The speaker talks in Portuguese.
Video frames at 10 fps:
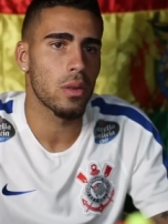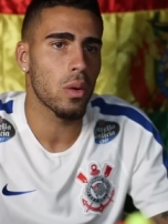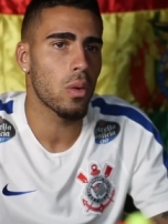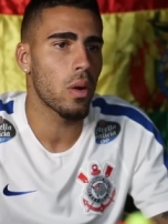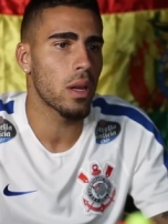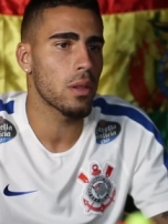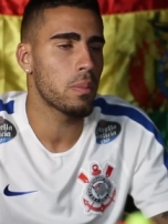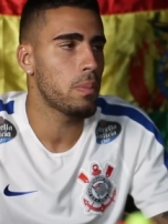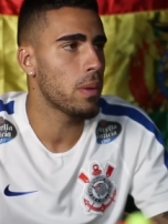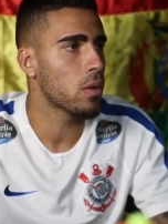e tô correndo
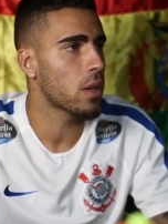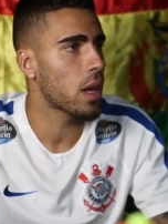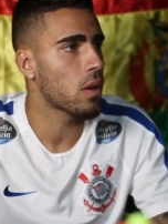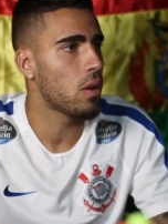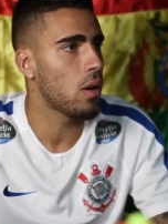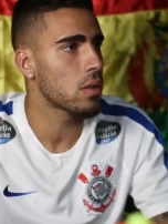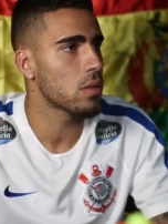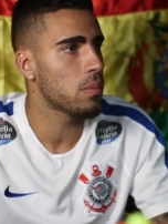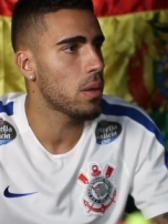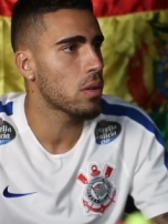pelo que é
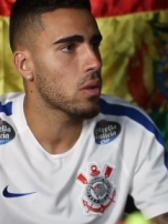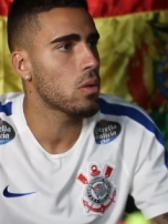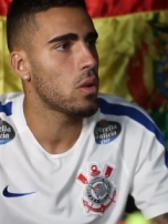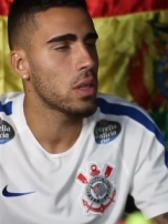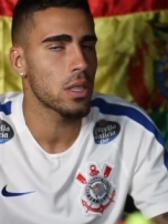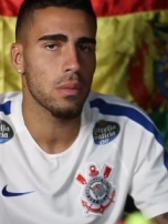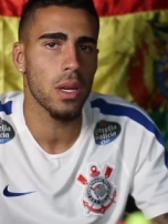nosso e pelo que o Corinthians